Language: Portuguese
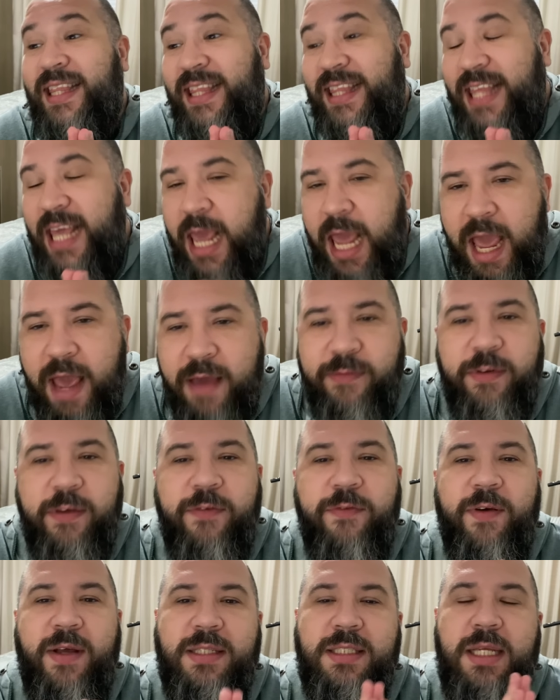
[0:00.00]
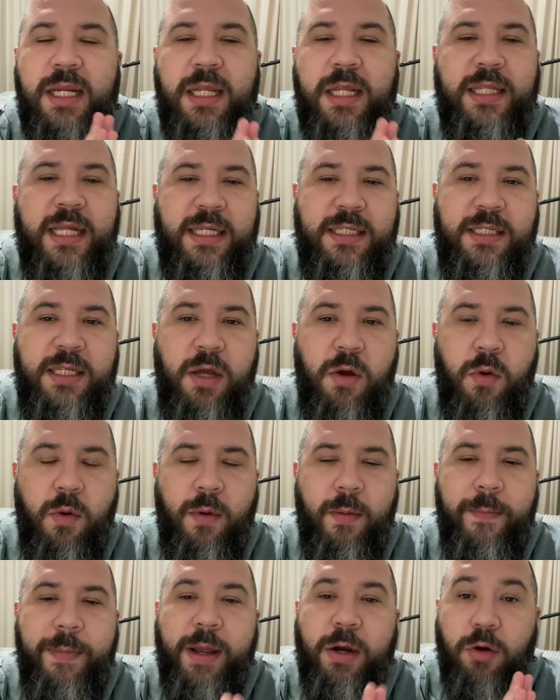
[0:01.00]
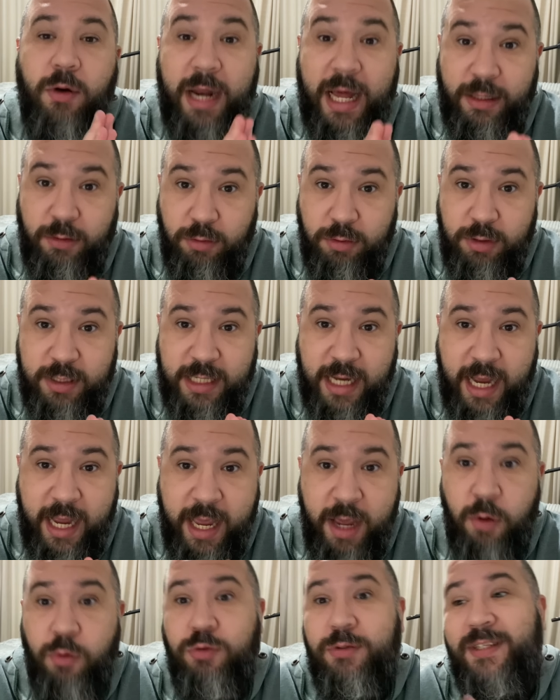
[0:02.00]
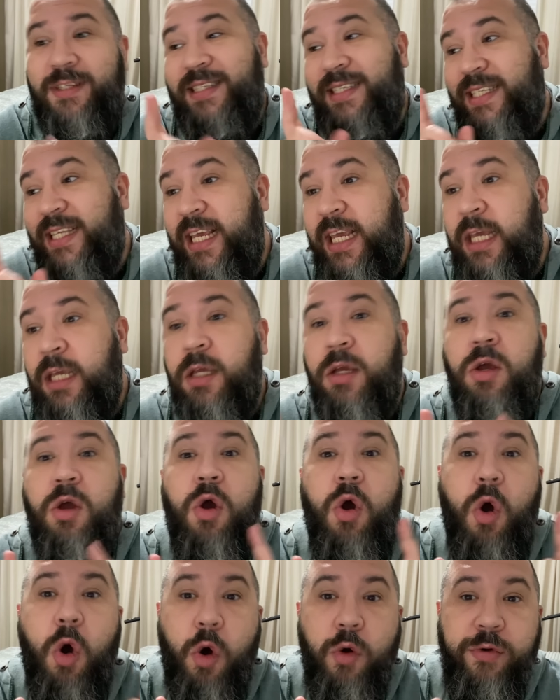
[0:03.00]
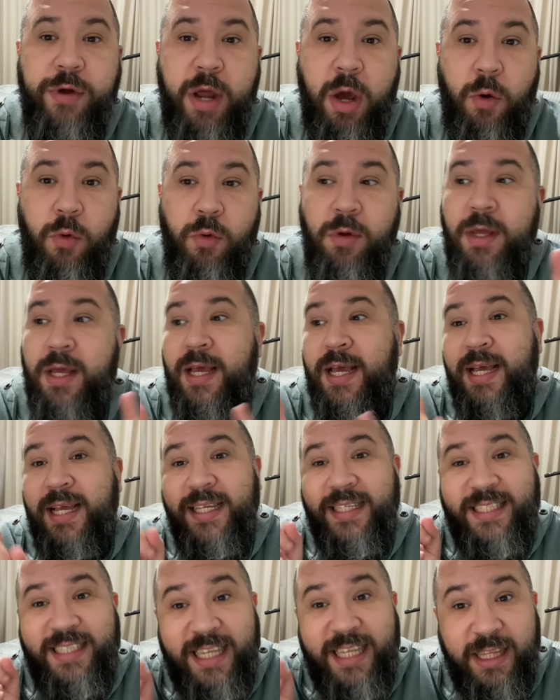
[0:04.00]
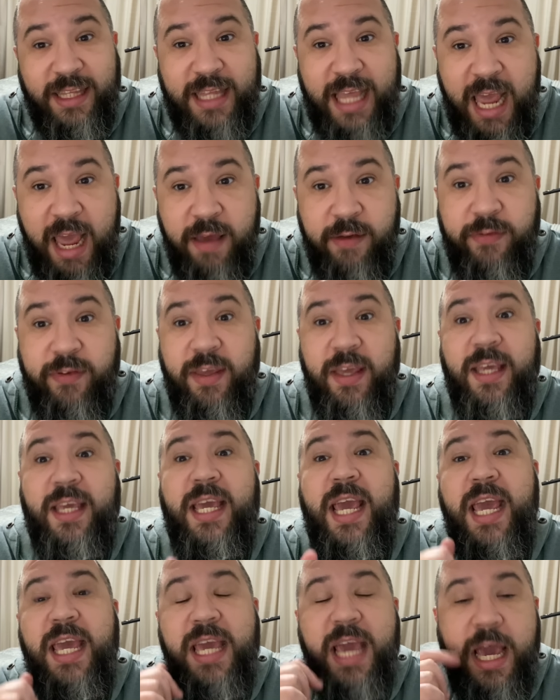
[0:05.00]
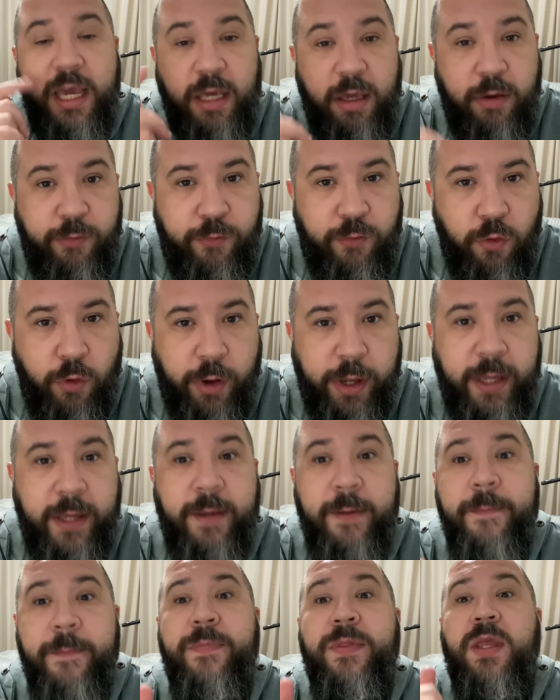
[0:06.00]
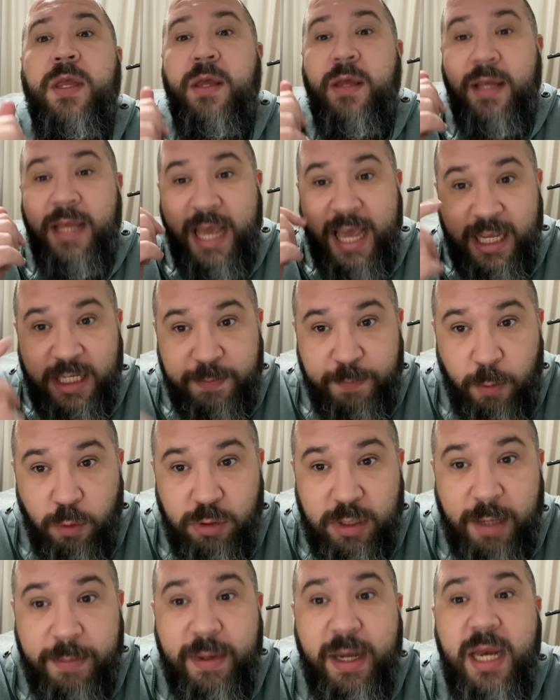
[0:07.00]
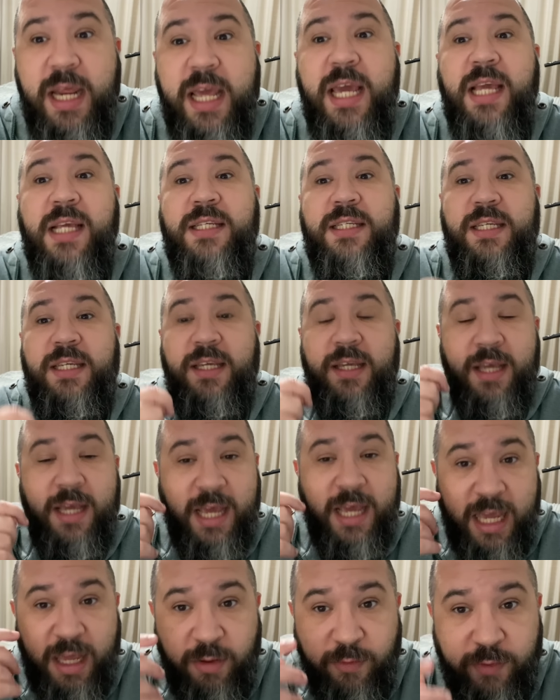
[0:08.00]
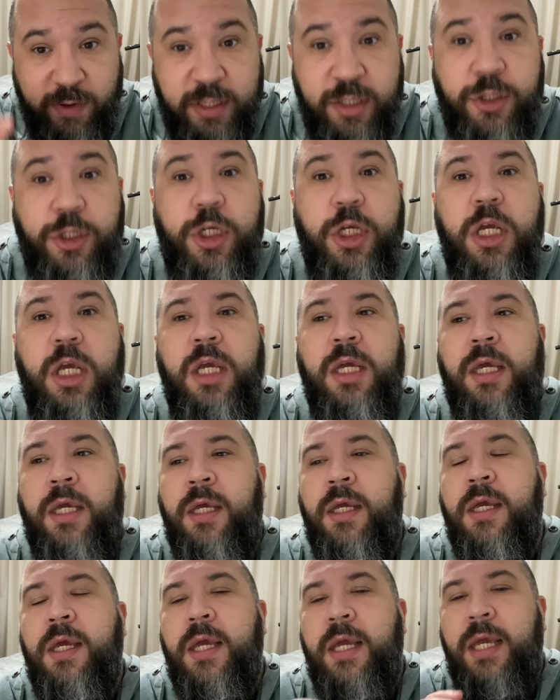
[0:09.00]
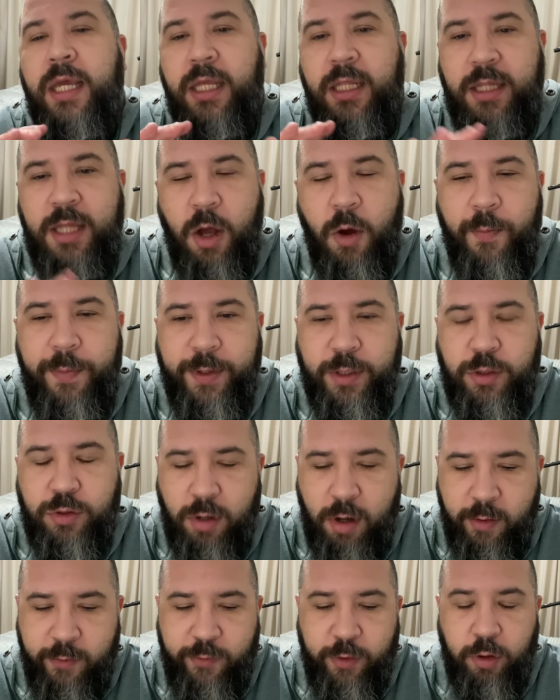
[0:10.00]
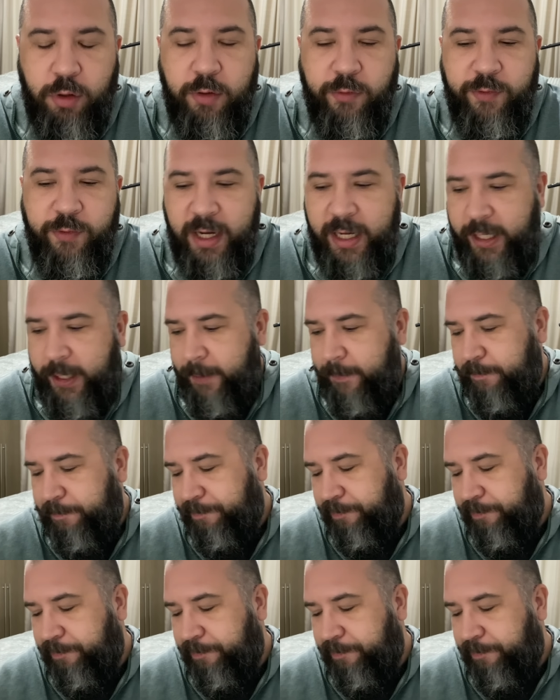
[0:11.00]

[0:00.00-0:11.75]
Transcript: Teve facilitação pelo lado de Israel, sim ou não? Se teve, quem é que foi? Responsabilize, investigue. Então, pessoal, foi o que eu falei.